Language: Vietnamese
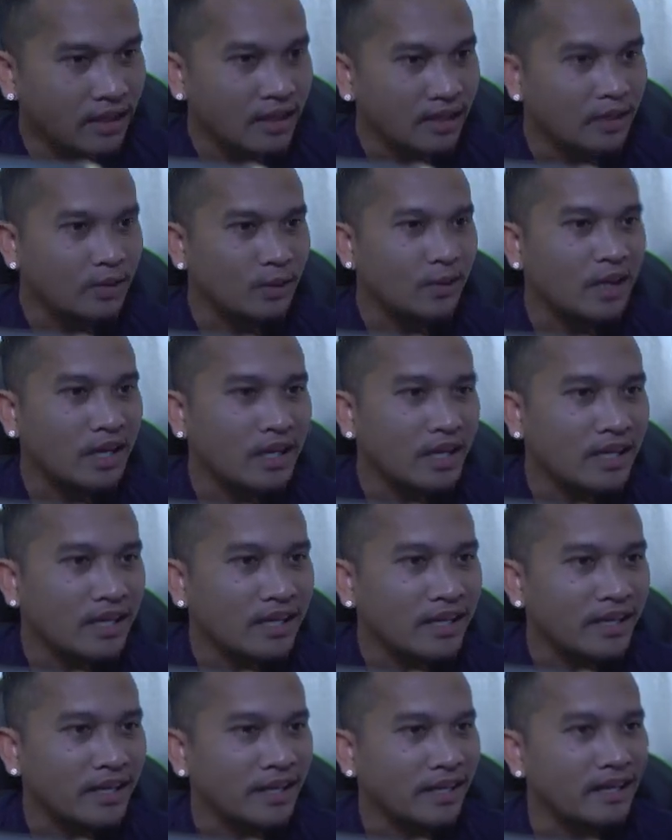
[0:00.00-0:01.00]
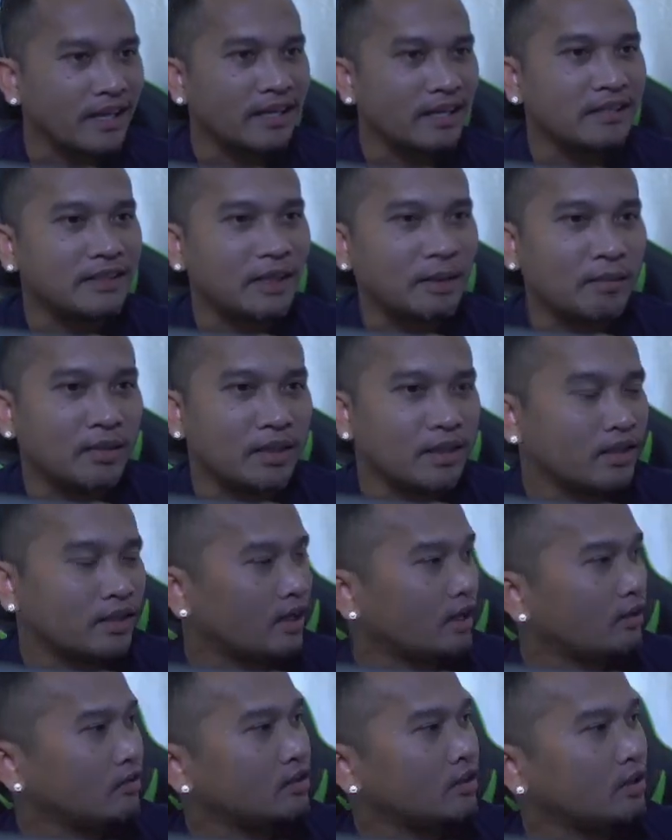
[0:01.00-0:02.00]
ok đang chồng lự
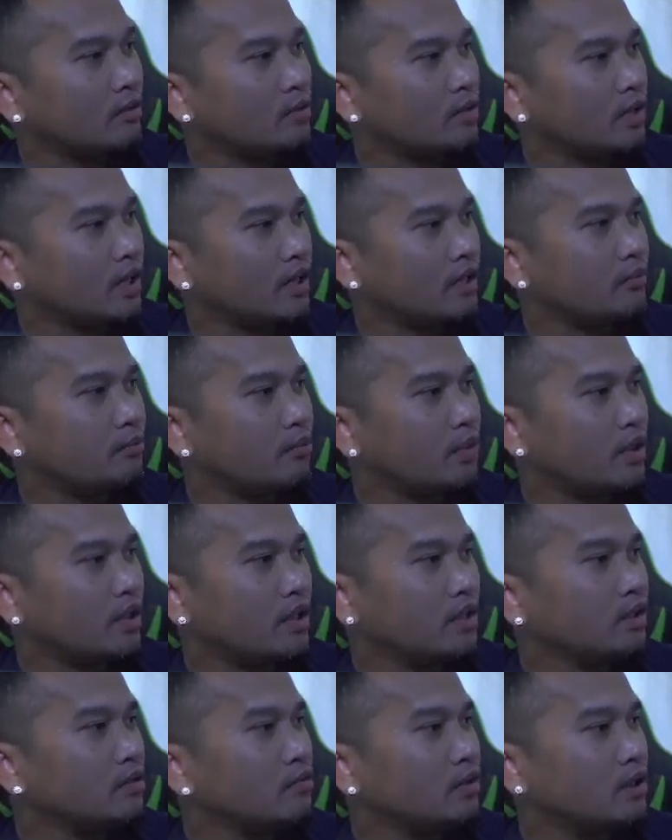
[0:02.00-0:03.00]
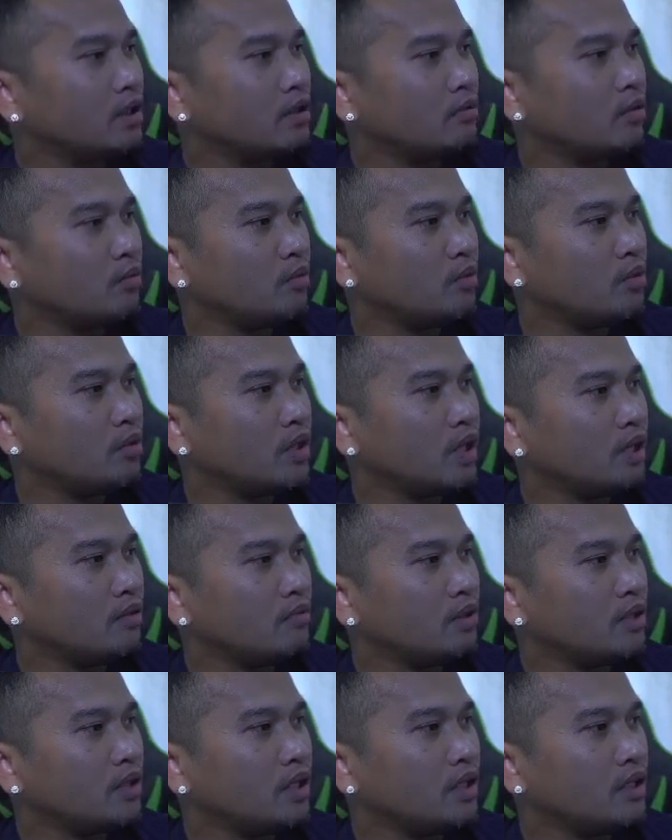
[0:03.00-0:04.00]
cao chả vấn đề vấn năng nhầm cần tại mong vốn anh
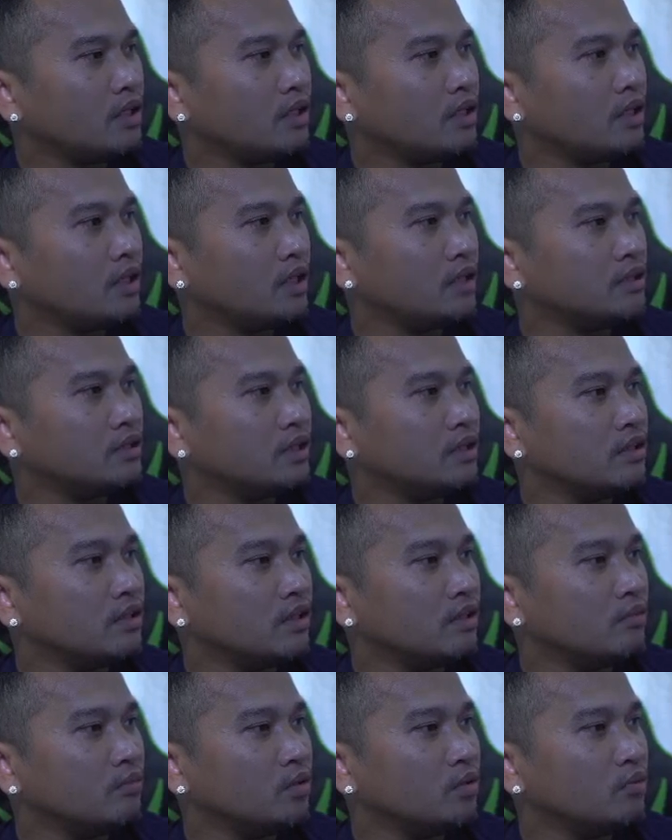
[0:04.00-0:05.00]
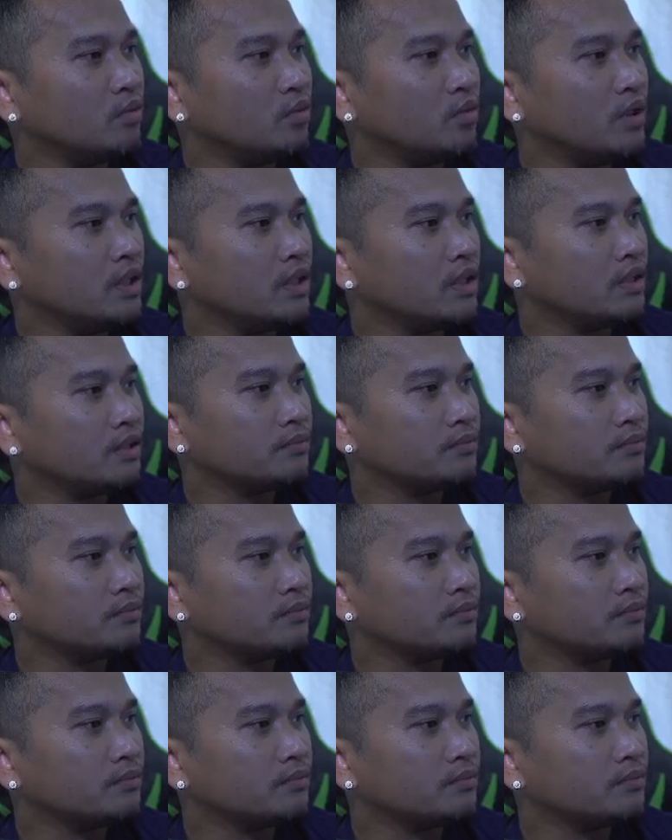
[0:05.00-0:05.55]
mới đăng cái này setting mùi muối này